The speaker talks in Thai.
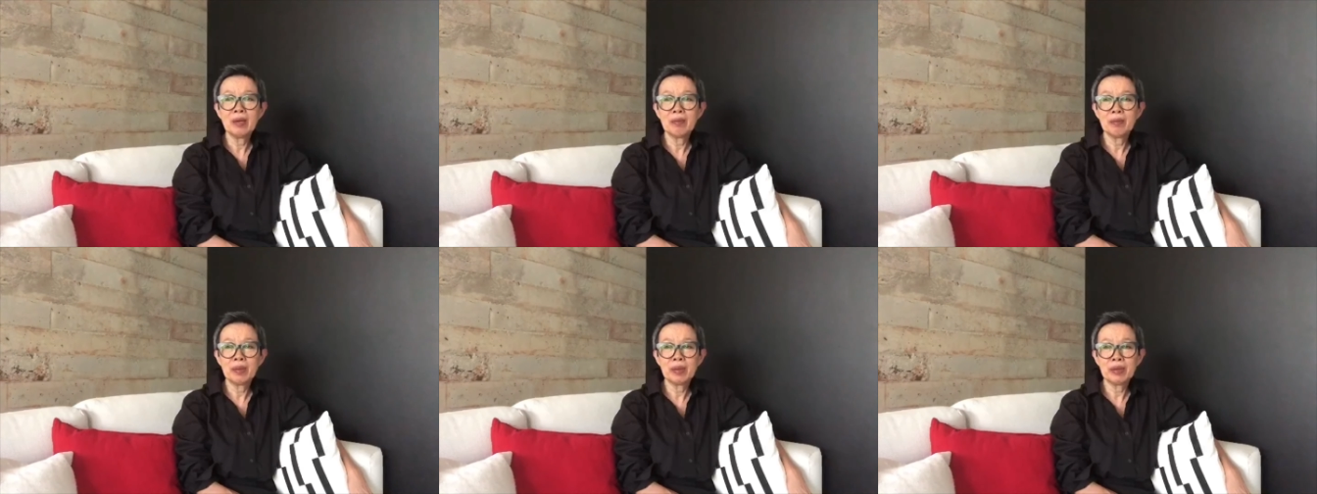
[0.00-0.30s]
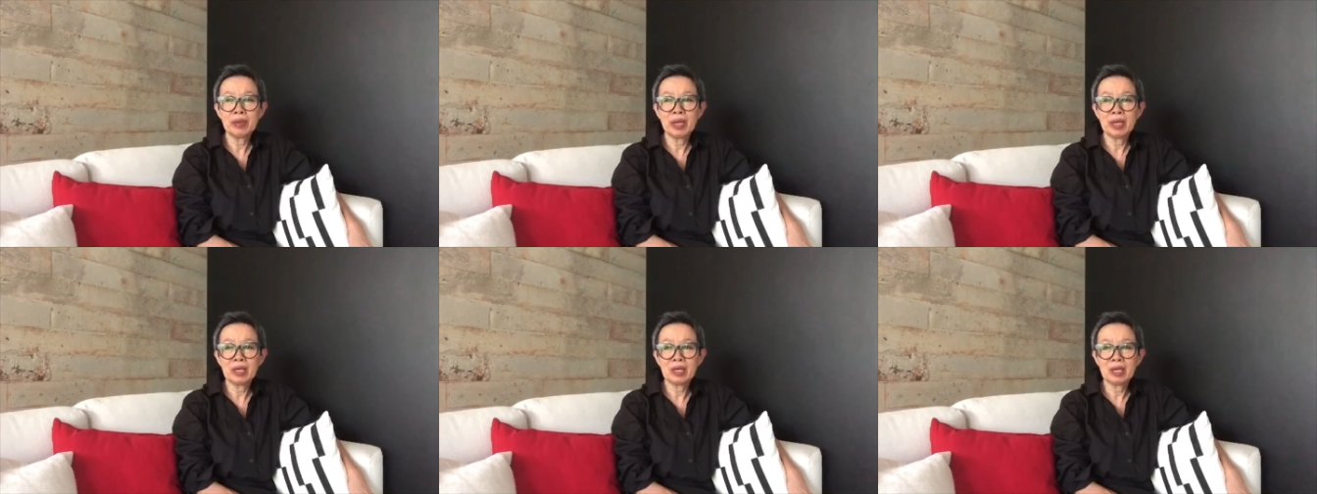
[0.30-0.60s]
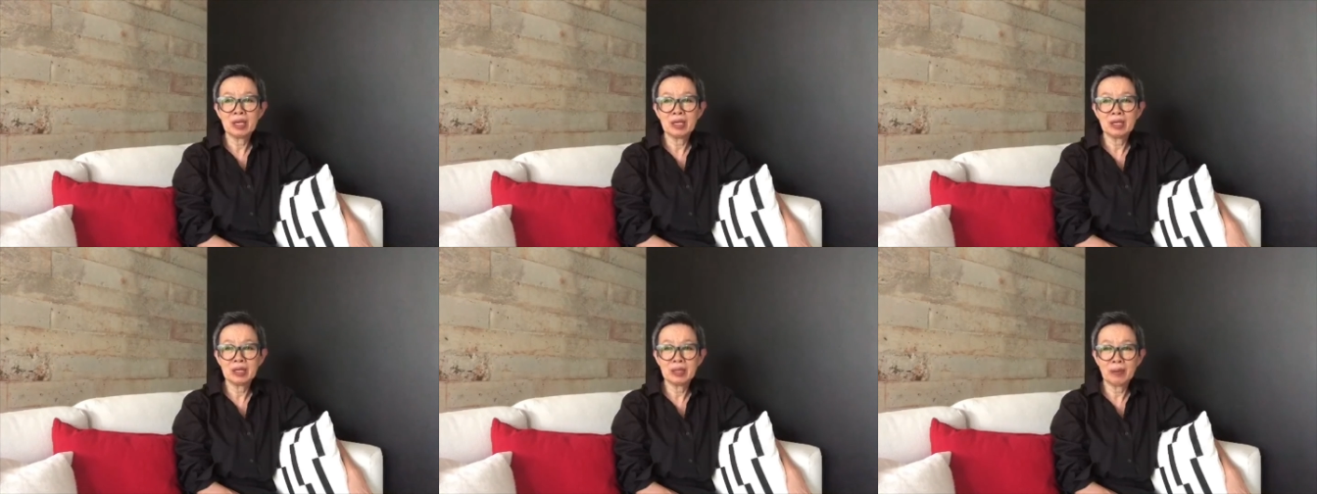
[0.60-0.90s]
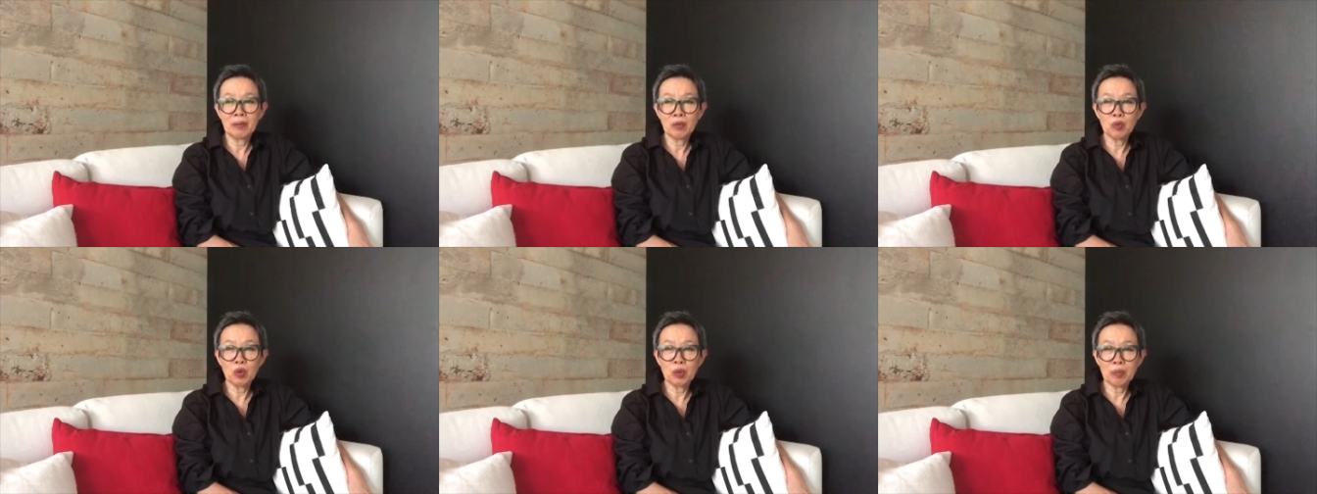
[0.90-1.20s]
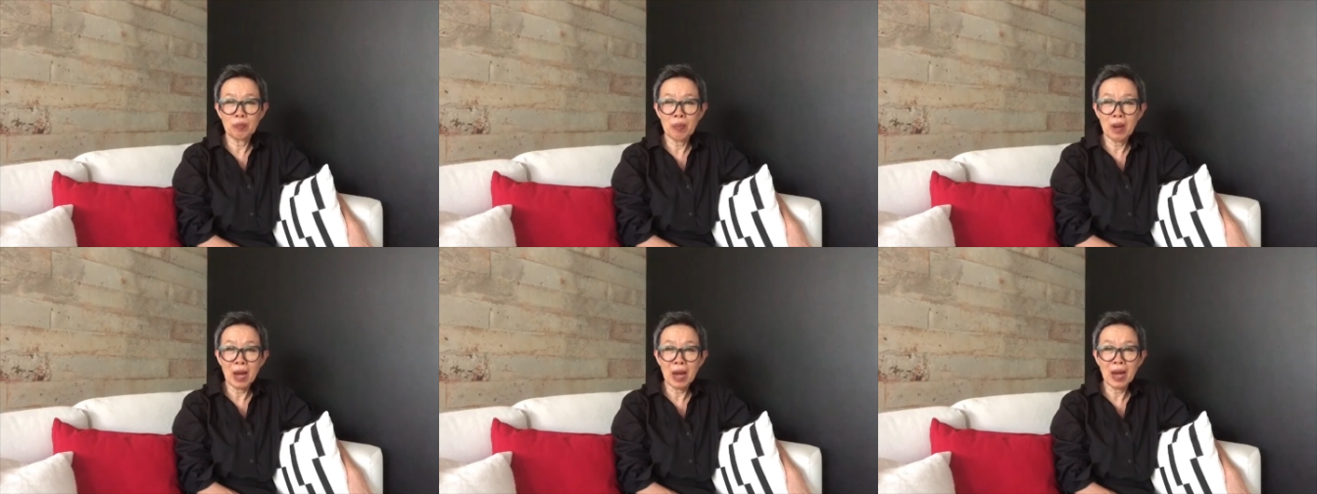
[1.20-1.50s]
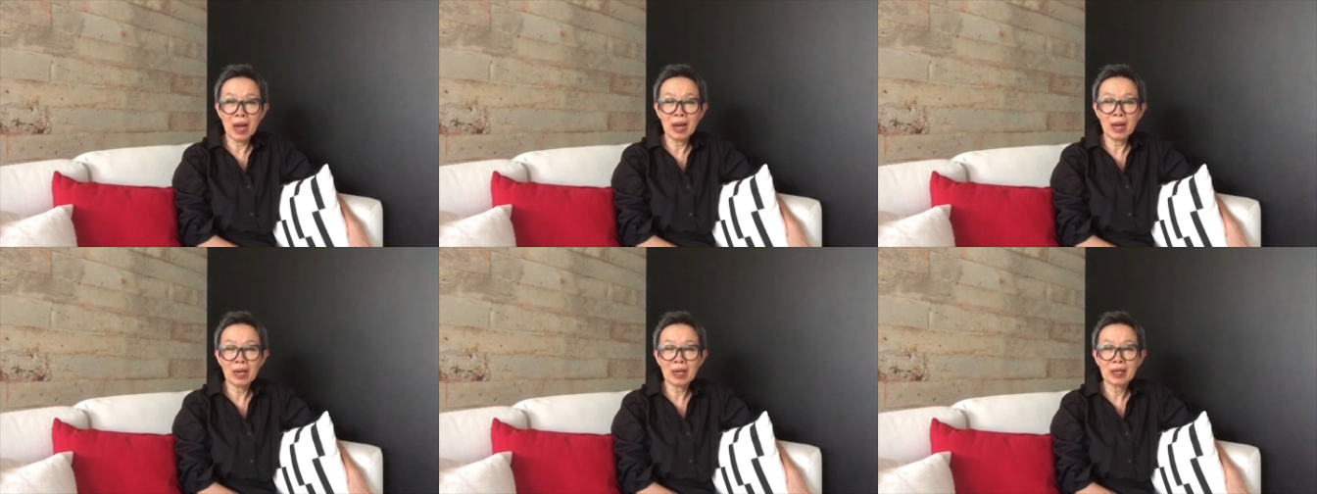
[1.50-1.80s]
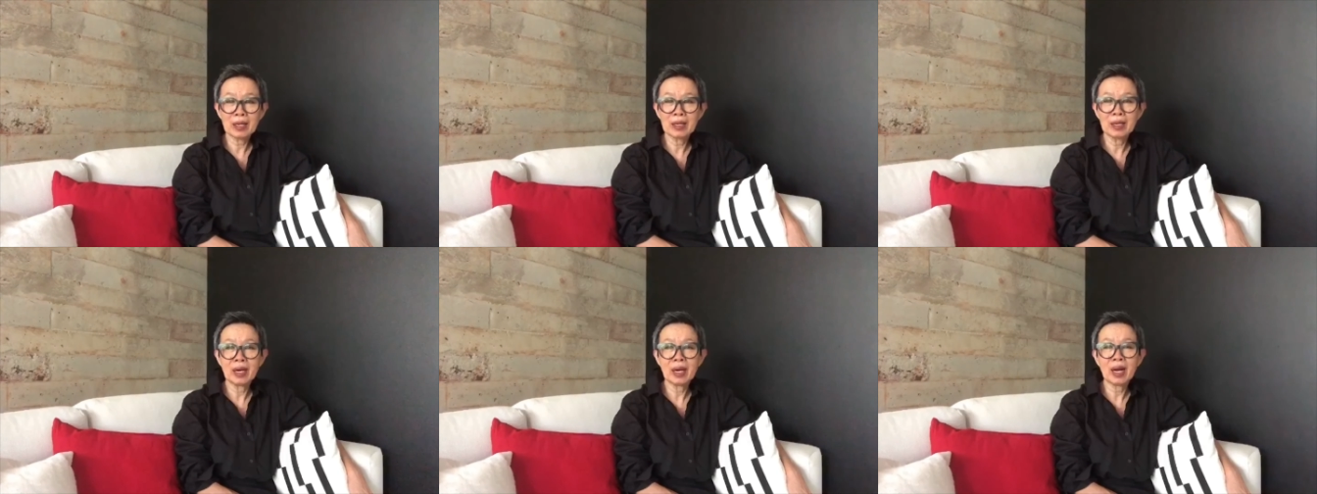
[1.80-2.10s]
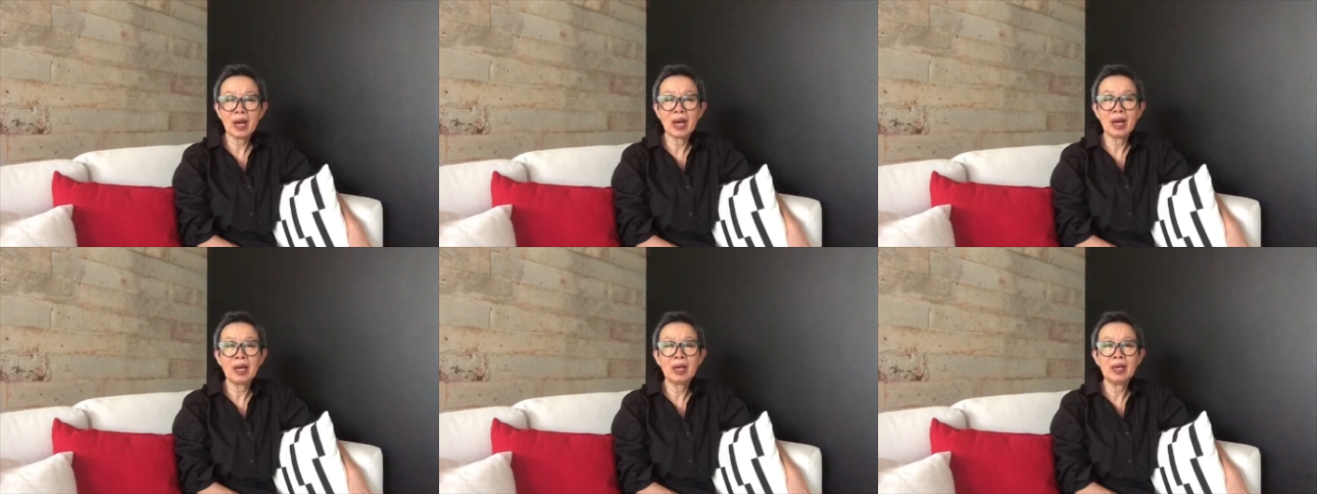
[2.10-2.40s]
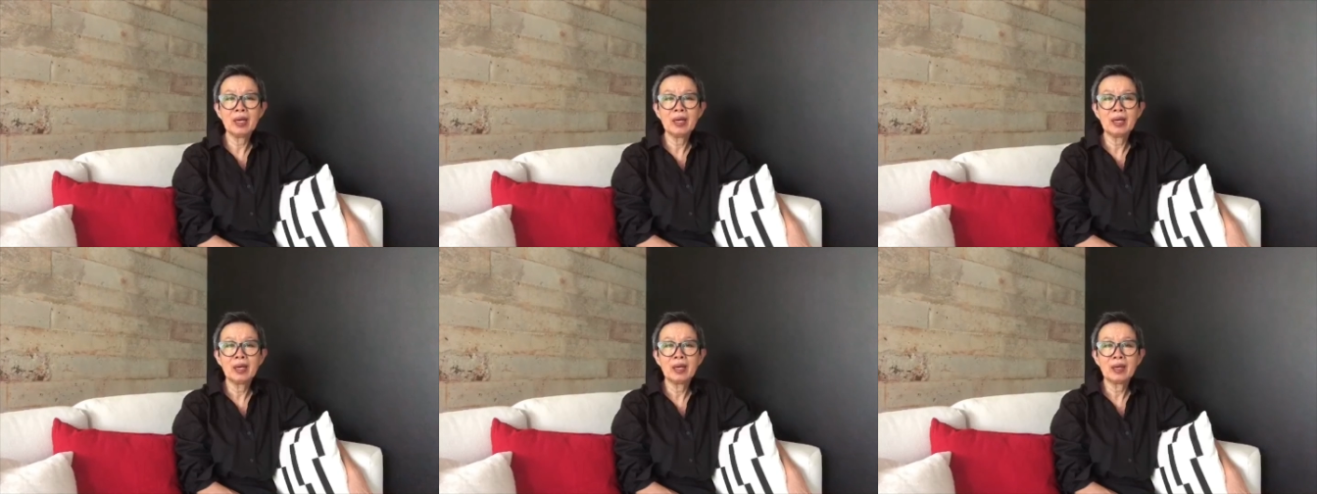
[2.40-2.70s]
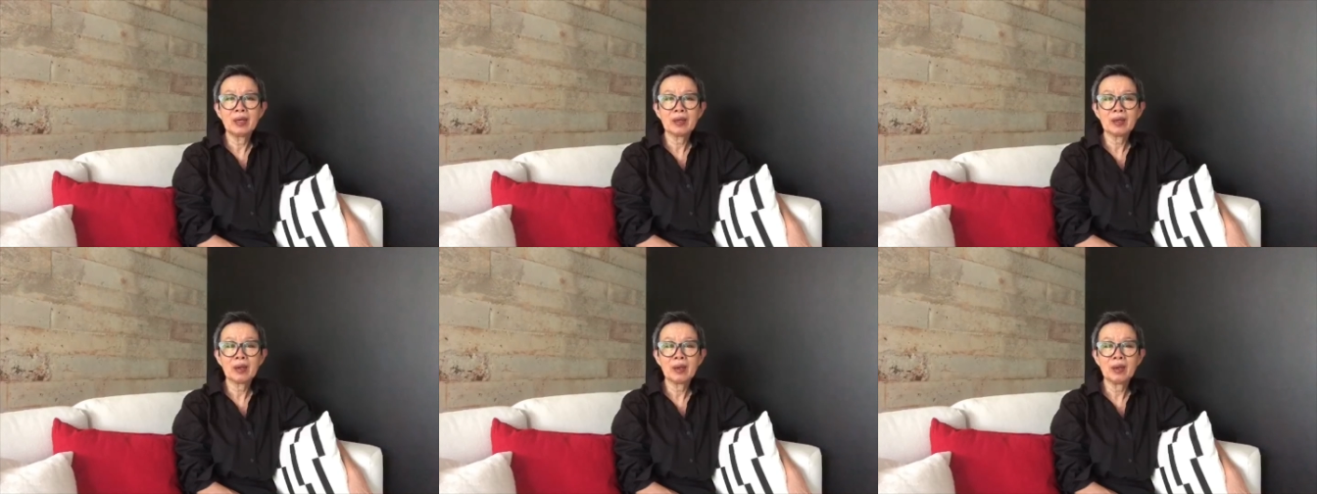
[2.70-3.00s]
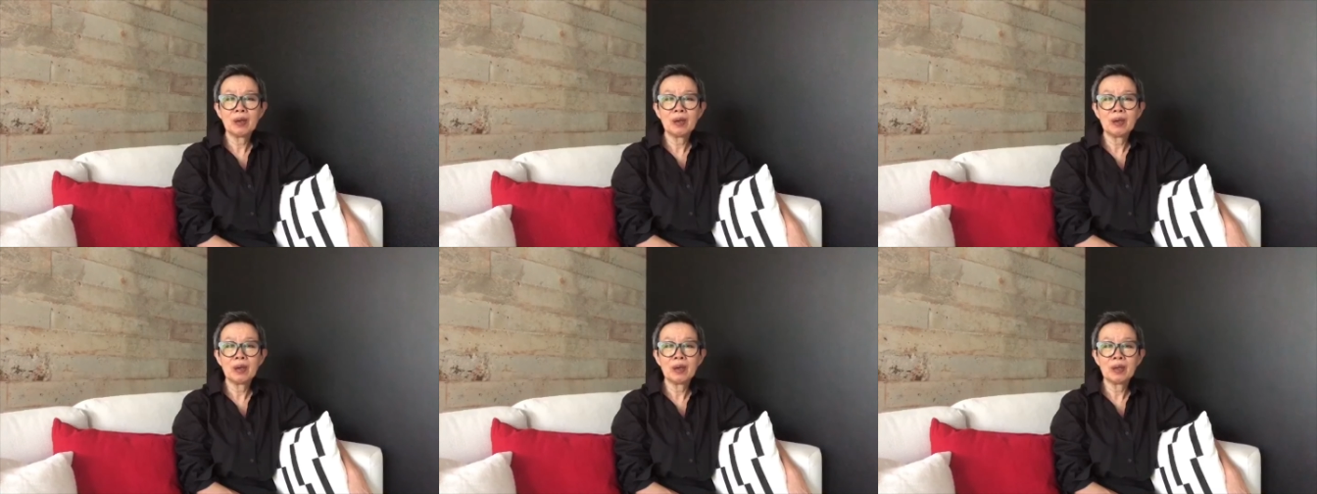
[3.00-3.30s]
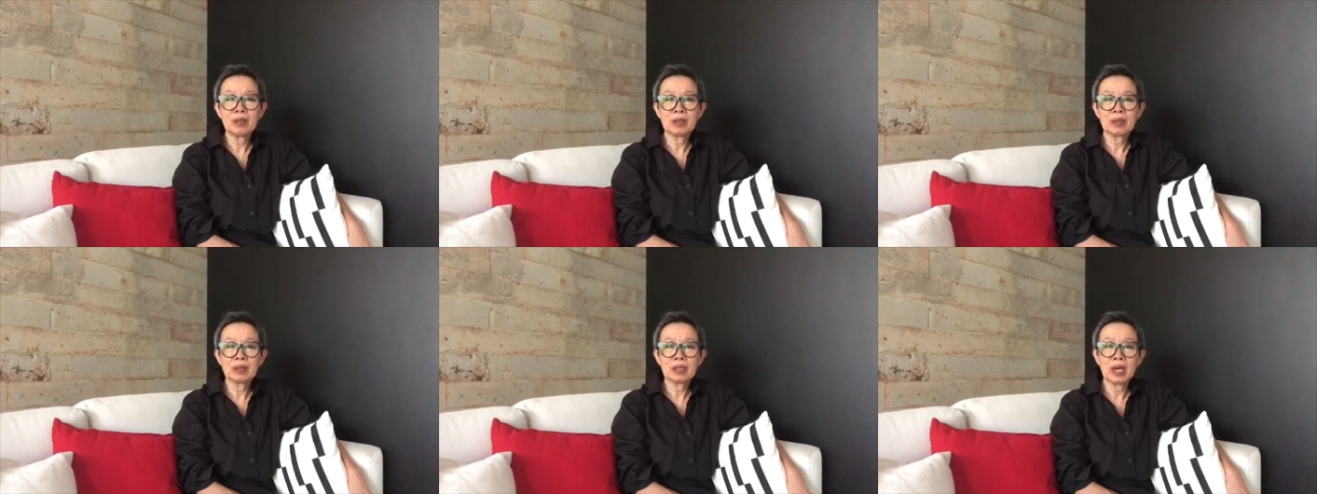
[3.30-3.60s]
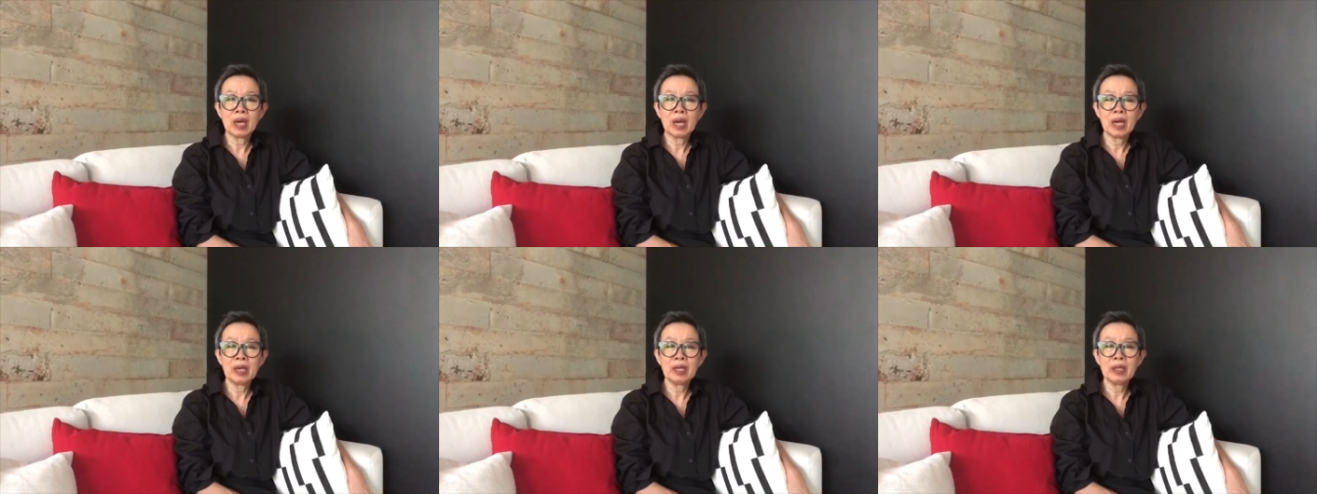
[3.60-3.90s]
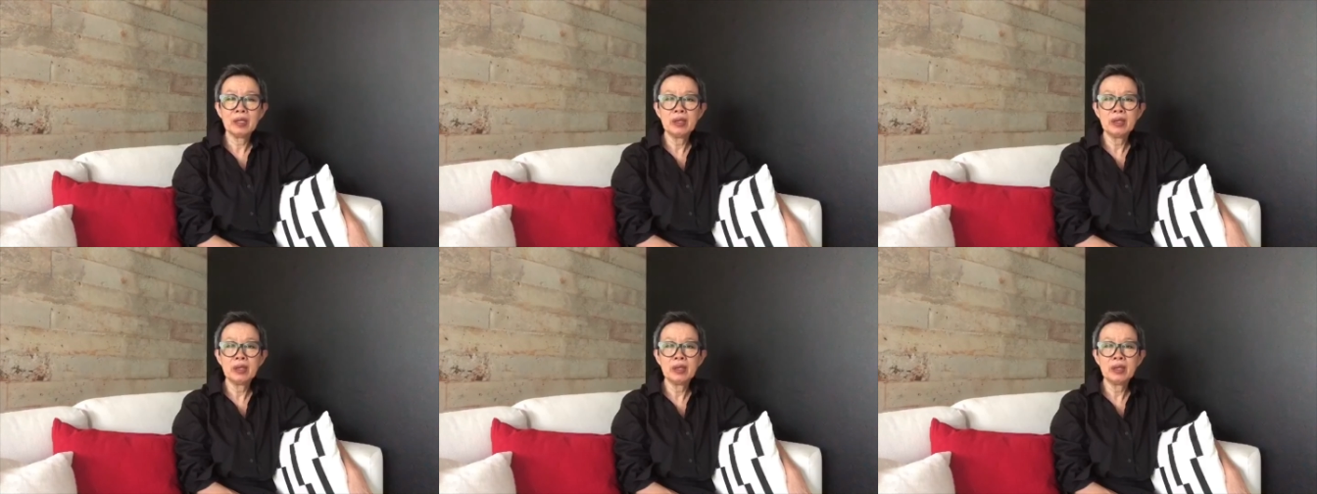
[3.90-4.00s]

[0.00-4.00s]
มาเรียนกันจำนวนมากนะคะ ก็อยากจะให้